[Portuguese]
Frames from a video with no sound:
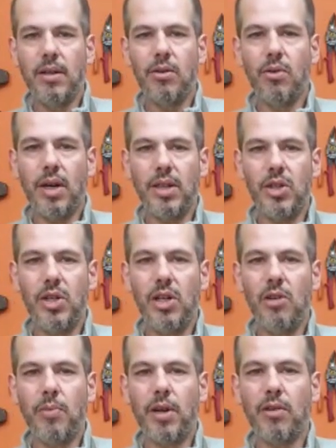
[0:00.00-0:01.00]
do
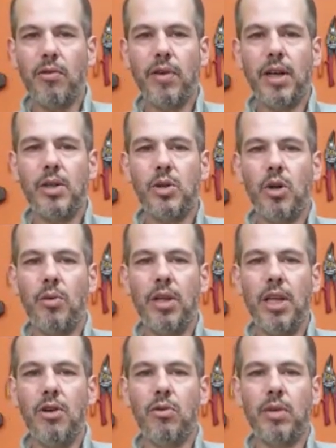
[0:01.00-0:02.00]
rastilho para não ficar sobra
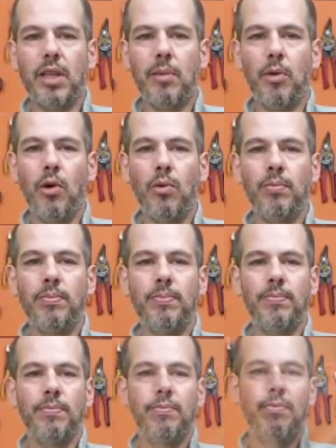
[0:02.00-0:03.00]
nenhum, tá bom?
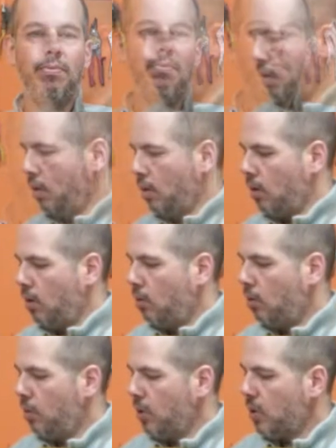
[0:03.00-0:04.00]

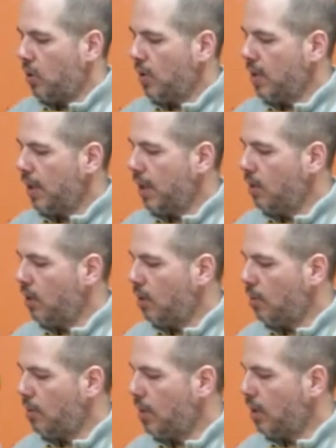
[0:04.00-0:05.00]
Bom pessoal, esse aqui é o
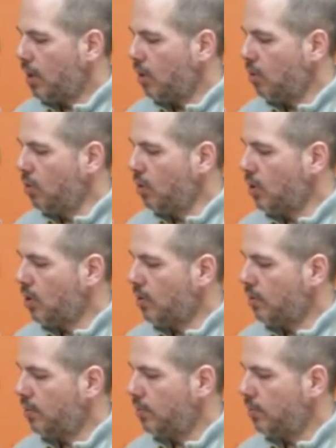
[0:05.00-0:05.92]
equipamento que eu uso